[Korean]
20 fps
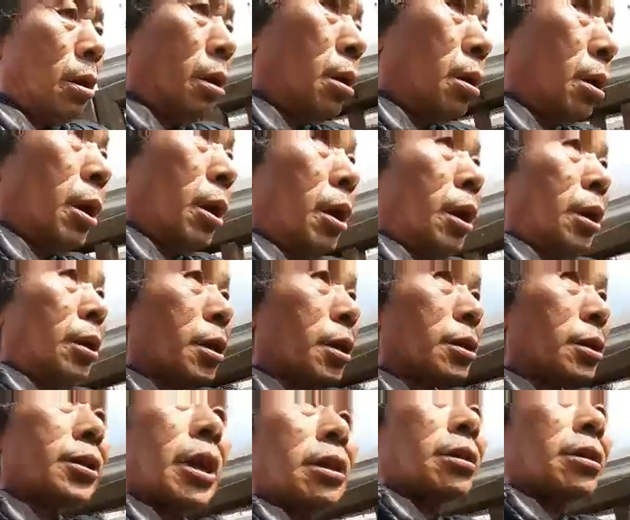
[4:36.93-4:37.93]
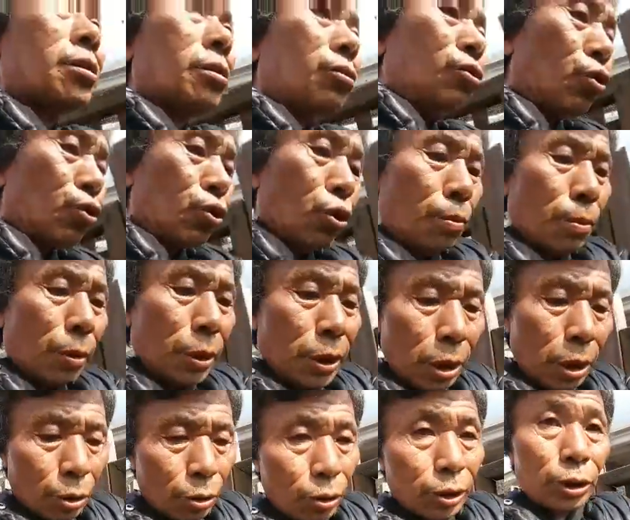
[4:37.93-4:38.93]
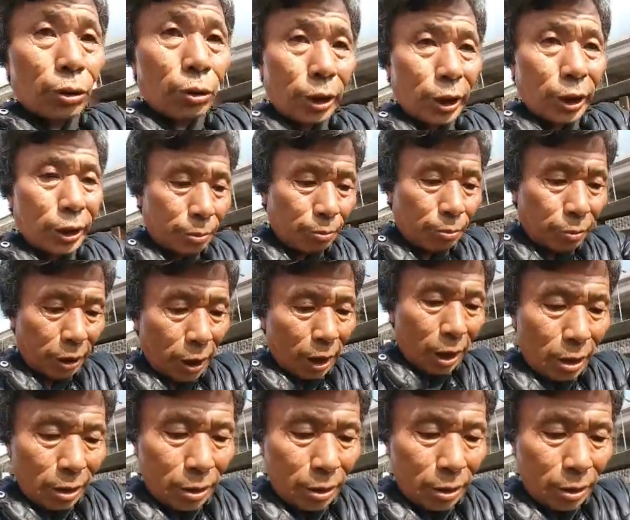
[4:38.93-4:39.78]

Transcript: 이 영상은 유튜브에 올려놓겠습니다.